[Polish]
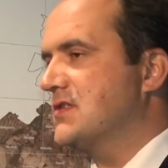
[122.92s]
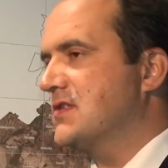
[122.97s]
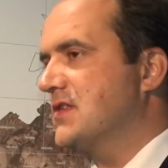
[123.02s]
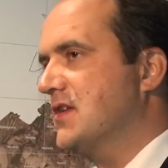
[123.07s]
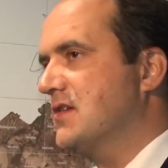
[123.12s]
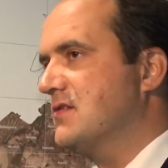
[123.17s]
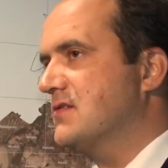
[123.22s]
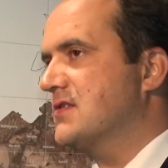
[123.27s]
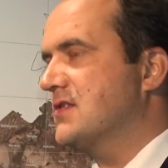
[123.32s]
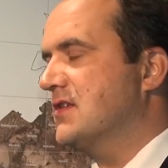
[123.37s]

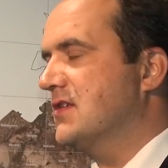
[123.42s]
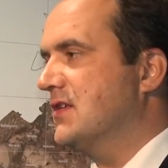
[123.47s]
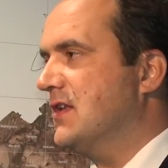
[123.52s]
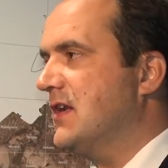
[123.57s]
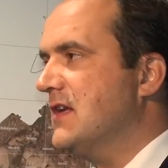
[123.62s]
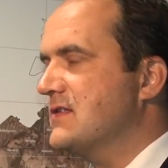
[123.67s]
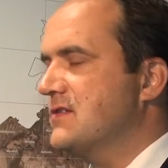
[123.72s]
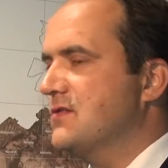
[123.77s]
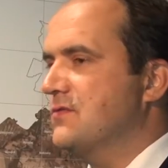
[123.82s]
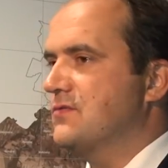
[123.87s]
starostę,
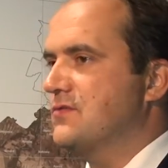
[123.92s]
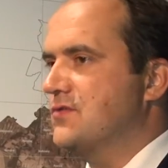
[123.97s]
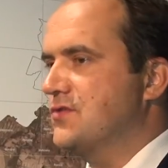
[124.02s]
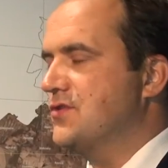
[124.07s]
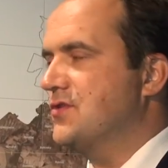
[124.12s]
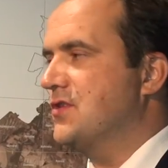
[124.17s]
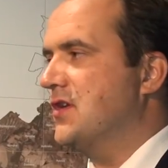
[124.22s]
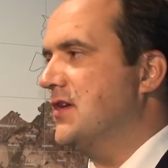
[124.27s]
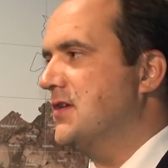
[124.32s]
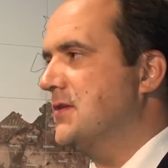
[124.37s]
tracą
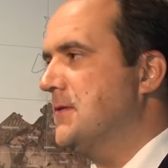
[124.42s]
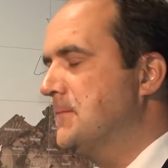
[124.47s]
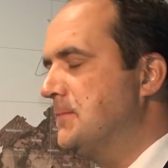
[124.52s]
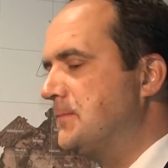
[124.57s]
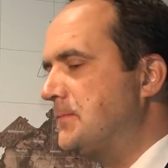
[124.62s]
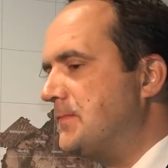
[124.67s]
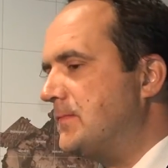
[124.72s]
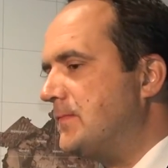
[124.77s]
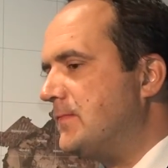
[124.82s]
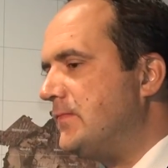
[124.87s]
dzisiaj
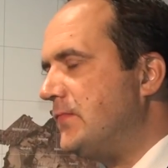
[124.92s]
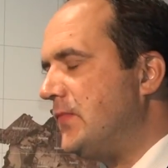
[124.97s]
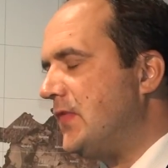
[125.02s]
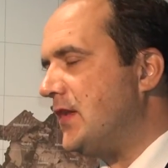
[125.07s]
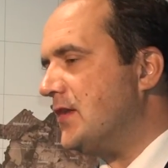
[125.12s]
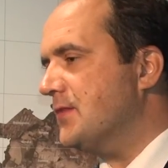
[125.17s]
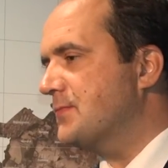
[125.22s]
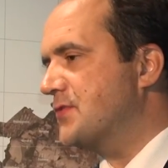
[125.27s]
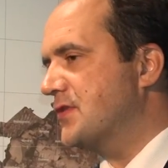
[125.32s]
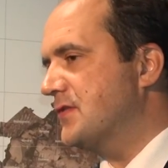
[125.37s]

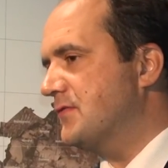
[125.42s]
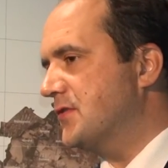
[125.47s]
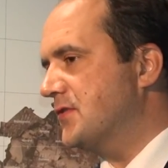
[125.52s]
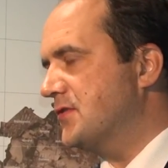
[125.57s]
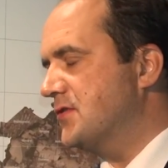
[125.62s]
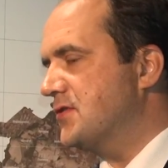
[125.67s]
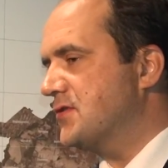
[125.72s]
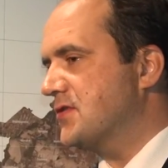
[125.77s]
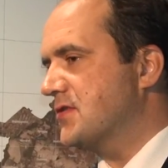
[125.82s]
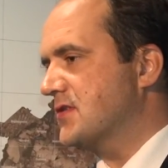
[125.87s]

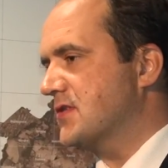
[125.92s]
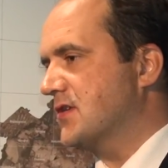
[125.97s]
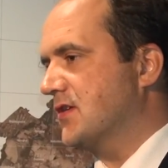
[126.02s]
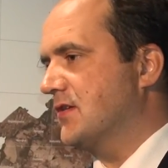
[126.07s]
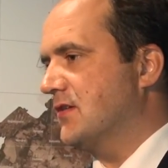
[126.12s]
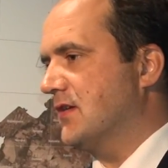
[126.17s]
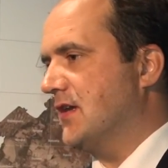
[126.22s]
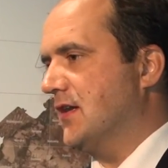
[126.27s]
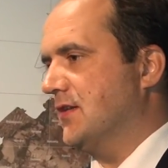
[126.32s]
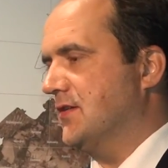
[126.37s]

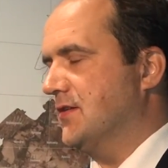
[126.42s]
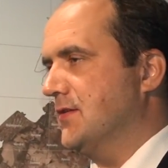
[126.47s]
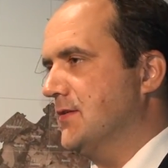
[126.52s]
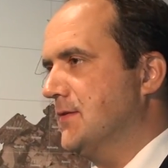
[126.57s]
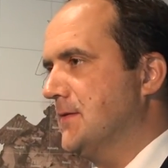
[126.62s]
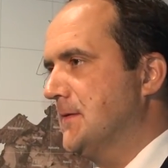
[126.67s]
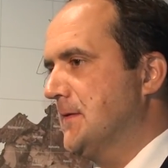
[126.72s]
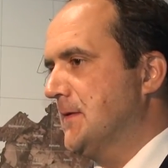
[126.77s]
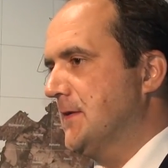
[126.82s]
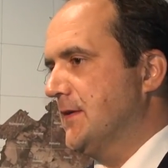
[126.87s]
przewodniczącego
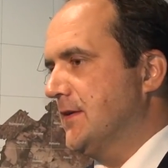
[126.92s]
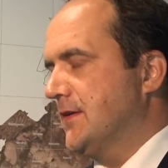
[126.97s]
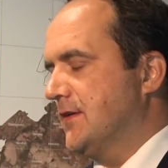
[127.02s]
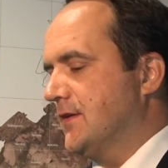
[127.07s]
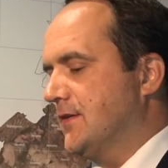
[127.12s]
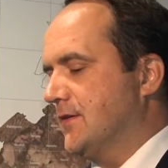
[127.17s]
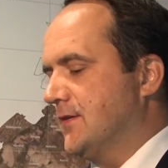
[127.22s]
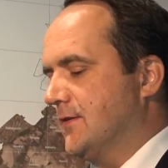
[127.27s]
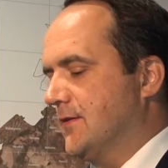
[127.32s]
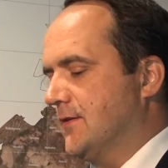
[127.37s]
Rady.
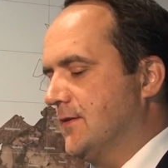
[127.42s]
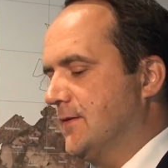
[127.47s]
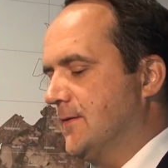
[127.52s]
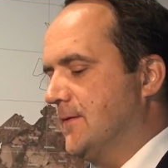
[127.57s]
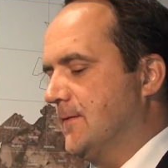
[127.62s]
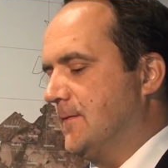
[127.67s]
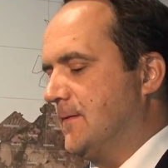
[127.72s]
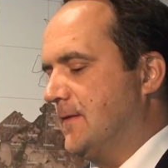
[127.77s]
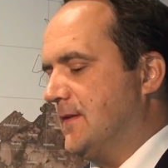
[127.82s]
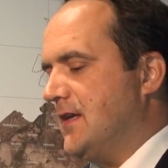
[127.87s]

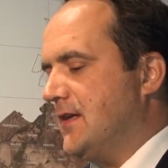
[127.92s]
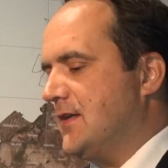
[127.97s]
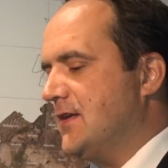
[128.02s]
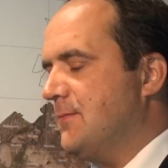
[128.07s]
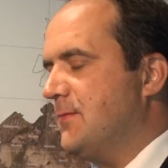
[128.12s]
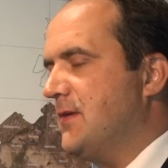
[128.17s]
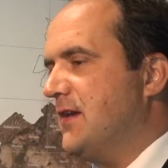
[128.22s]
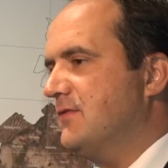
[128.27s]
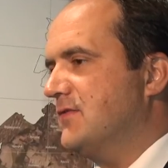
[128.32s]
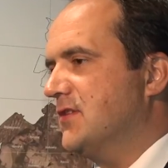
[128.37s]
E, tak
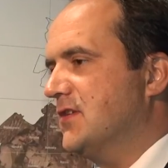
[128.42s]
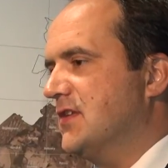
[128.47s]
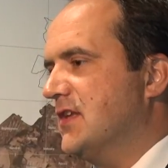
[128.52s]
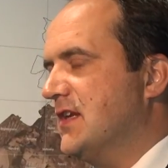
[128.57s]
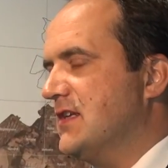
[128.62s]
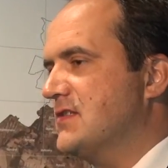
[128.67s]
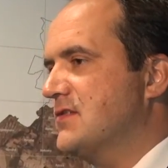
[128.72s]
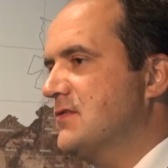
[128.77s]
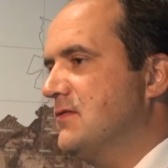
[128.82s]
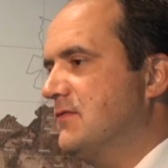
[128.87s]
naprawdę
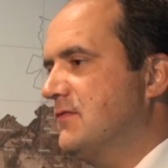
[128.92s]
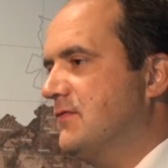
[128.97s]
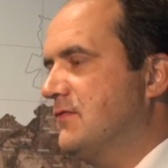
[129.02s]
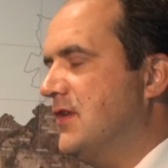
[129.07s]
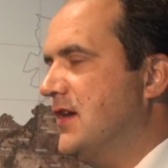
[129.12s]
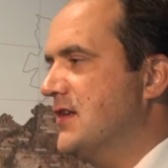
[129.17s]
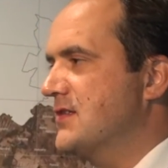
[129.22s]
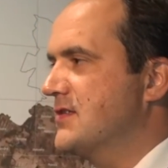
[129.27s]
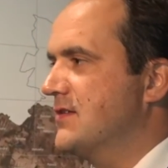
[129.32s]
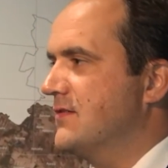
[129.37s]
tracą
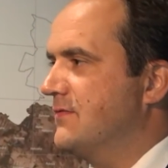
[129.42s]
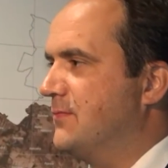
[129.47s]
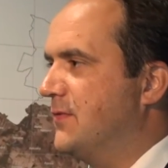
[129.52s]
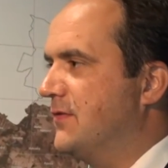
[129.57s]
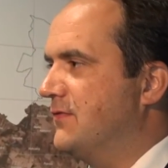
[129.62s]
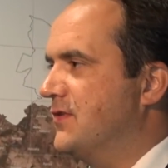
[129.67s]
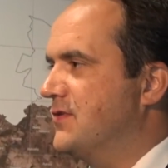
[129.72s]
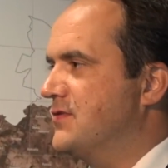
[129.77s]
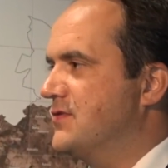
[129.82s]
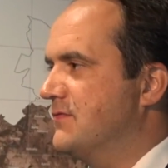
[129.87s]
władzę w
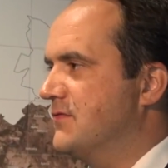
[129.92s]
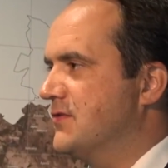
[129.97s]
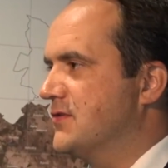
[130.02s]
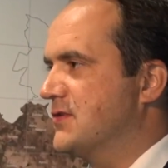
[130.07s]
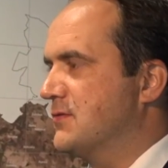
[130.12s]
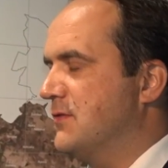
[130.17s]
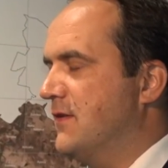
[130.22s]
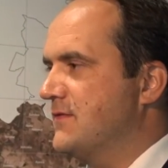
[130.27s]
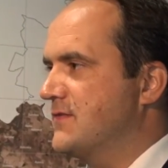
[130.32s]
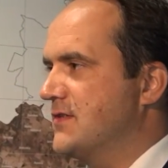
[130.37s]
powiecie
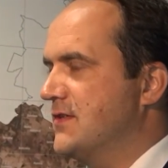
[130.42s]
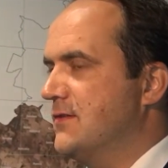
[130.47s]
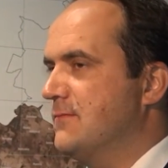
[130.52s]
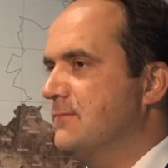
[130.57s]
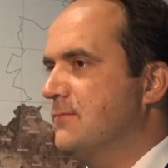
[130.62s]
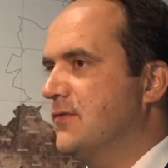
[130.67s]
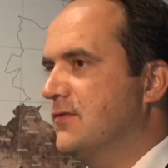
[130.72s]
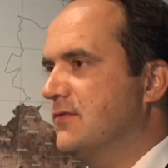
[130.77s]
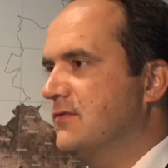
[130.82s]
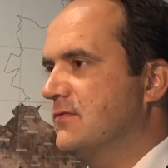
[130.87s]
wrocławskim,
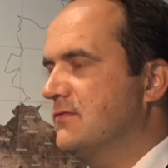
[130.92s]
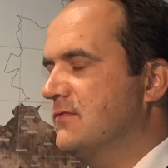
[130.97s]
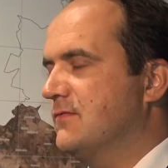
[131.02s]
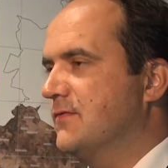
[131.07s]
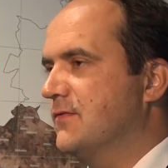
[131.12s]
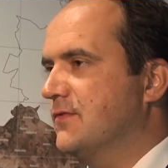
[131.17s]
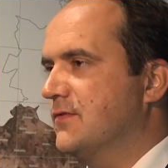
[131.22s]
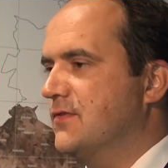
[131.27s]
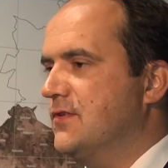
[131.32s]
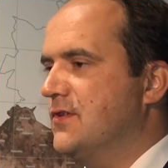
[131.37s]
bo
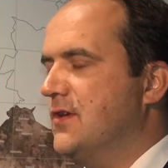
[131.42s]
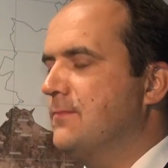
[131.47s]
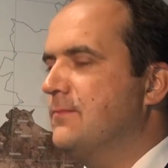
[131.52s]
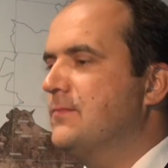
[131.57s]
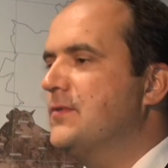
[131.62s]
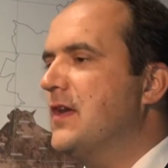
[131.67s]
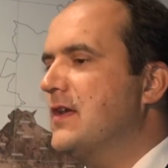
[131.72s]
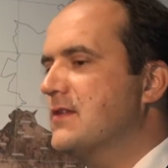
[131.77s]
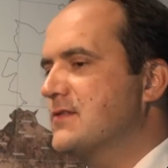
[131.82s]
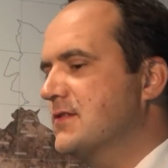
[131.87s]
nie,
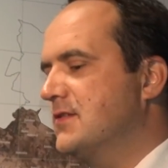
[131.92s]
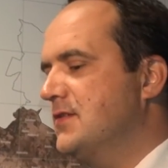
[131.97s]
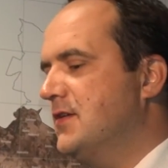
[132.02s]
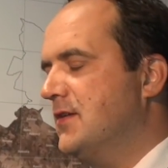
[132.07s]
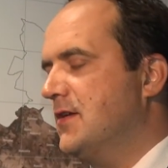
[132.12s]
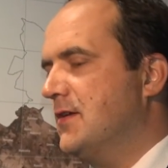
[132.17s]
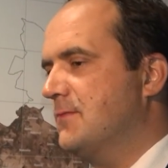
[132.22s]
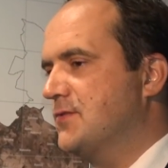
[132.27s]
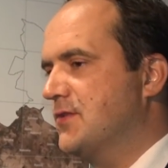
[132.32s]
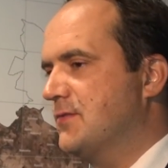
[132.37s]
da,
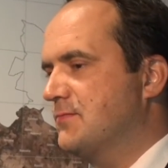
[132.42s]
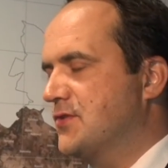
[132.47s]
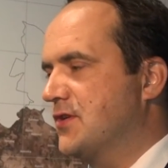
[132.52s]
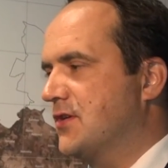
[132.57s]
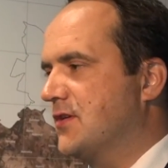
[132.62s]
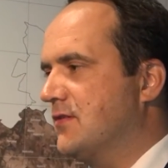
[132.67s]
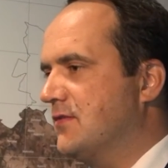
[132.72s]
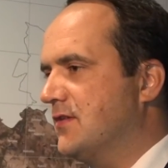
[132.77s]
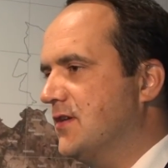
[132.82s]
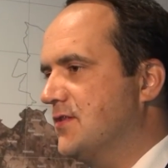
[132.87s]
nie dam się
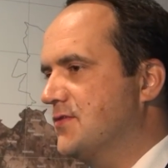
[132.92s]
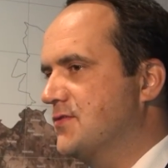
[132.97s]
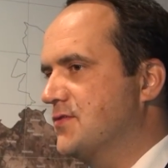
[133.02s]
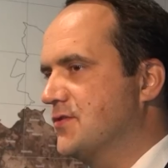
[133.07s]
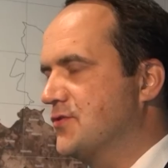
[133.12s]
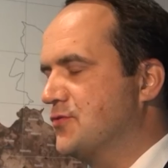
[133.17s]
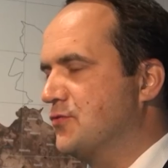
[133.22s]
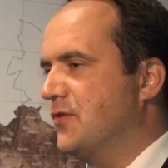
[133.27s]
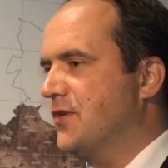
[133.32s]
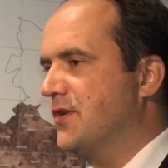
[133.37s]
przekonać,
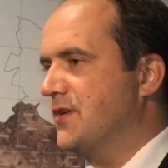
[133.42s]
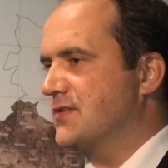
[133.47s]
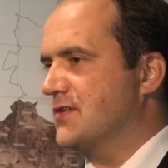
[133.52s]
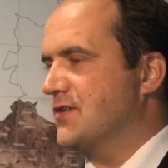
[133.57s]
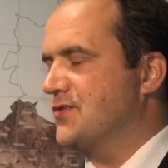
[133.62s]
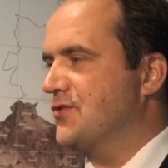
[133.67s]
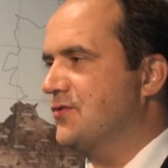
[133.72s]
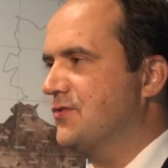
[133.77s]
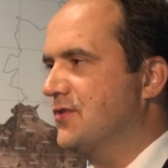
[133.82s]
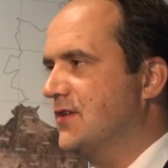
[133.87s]
że członek
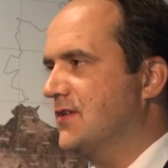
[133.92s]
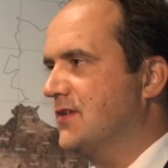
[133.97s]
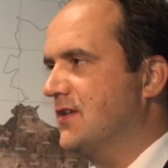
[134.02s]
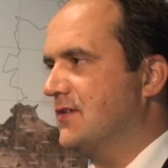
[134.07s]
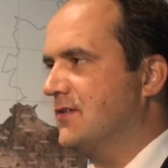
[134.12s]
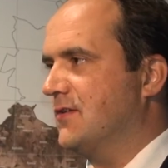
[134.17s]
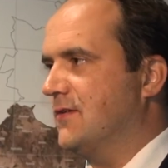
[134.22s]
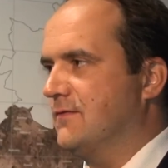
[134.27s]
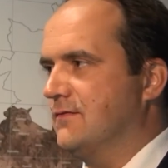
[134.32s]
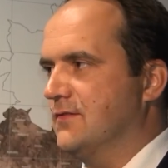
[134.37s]
zarządu
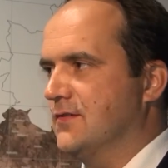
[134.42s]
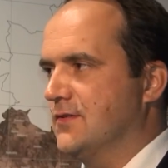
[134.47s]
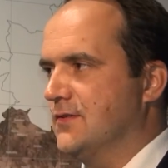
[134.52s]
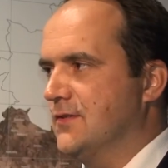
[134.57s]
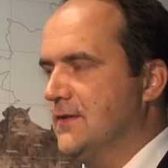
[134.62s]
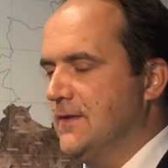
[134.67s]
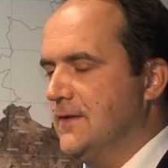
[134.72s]
etatowy,